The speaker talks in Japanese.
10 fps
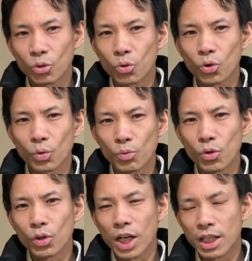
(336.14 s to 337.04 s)
ところ
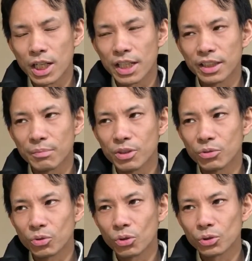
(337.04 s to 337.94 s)
も考えてみ
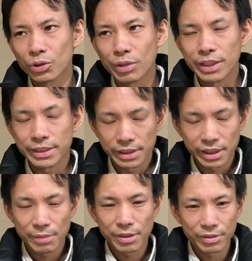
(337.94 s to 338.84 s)
ると、それは意
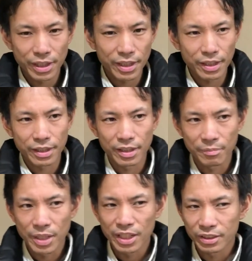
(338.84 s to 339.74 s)
識レベル
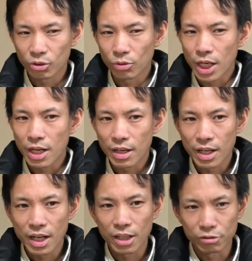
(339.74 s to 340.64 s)
で、メリットが
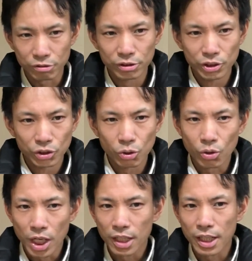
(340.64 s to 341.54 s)
ある
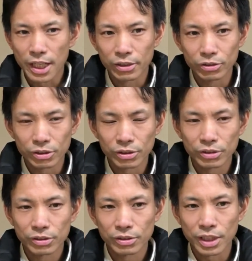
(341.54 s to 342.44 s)
と考える、
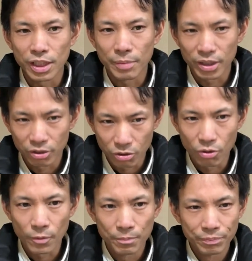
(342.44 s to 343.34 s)
勉
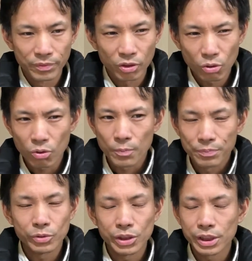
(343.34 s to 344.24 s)
強と
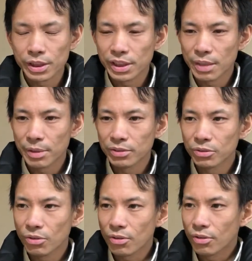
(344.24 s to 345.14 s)
無意識
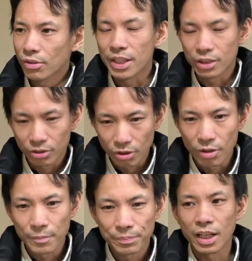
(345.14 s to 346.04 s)
レベルの
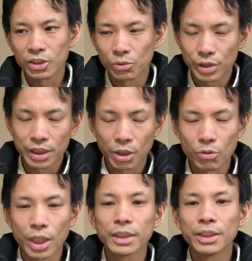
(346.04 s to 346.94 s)
メリット、遊んでた
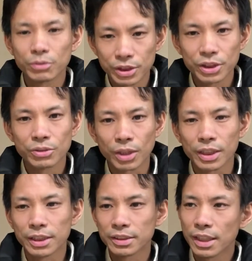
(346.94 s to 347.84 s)
方が楽しいと
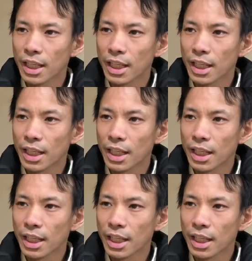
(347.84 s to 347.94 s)
かです